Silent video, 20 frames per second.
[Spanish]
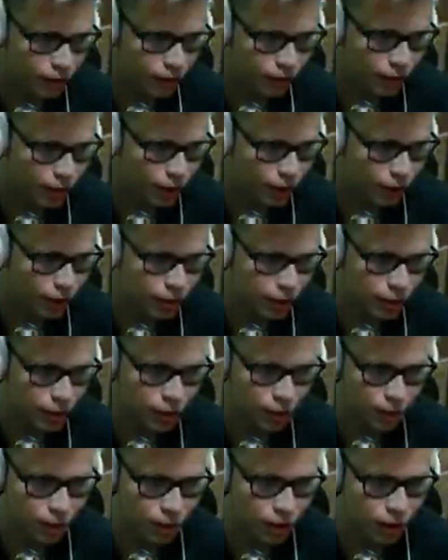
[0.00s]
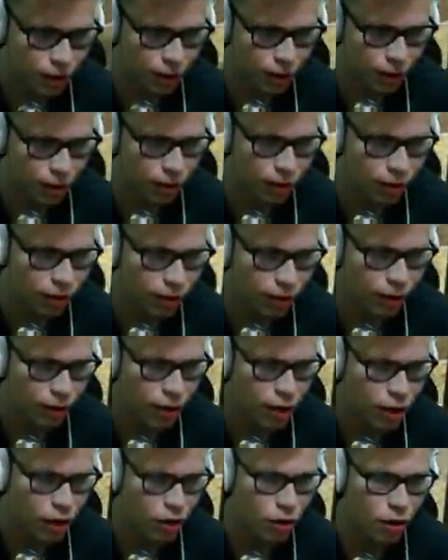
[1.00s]
llegar más gente de por allá, güey.
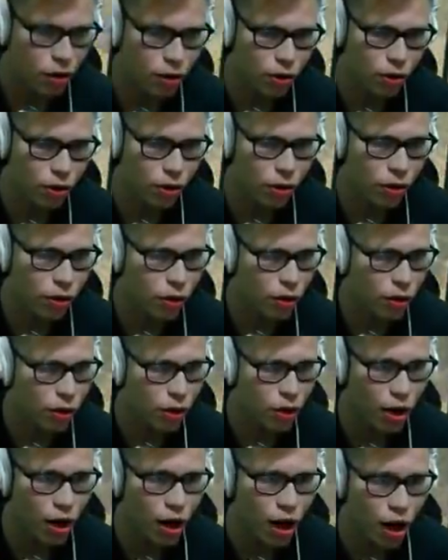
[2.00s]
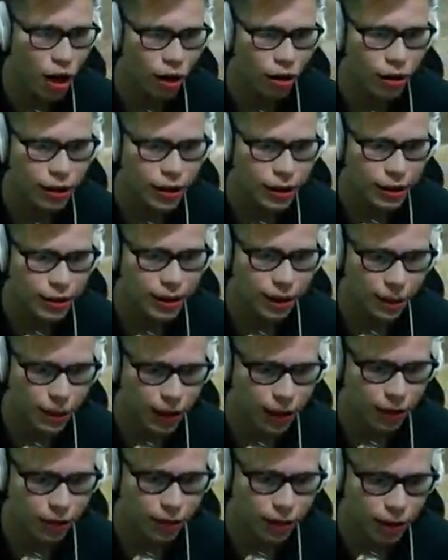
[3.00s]
No, no, no, no, no, no, no, no. Está
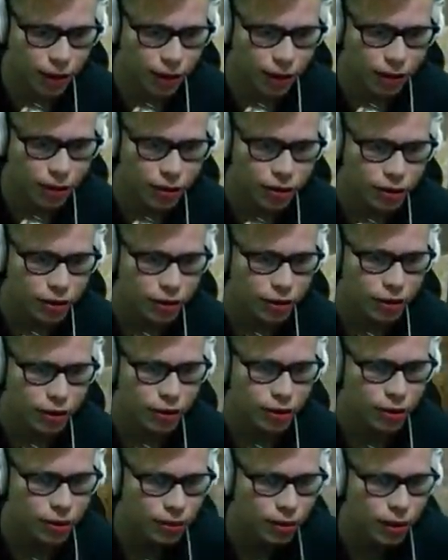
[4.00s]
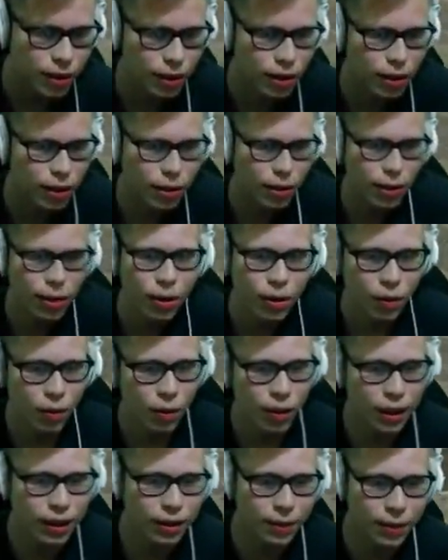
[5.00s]
peleando, güey. Verga. Uy,
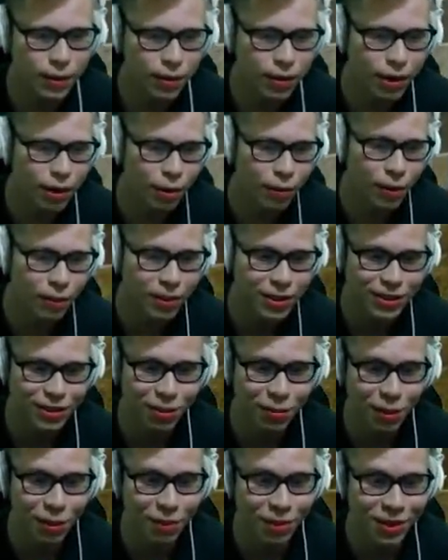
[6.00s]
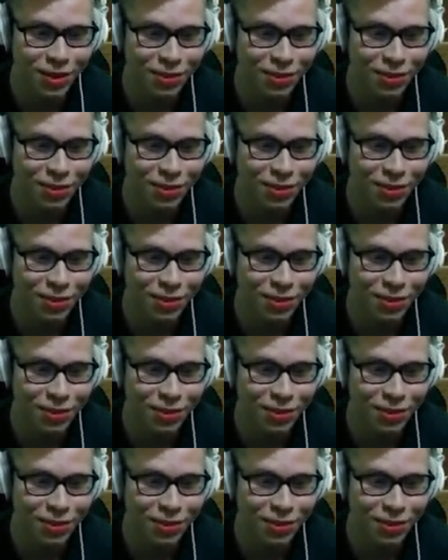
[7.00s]
ya te vi, güey. No mames, no mames, no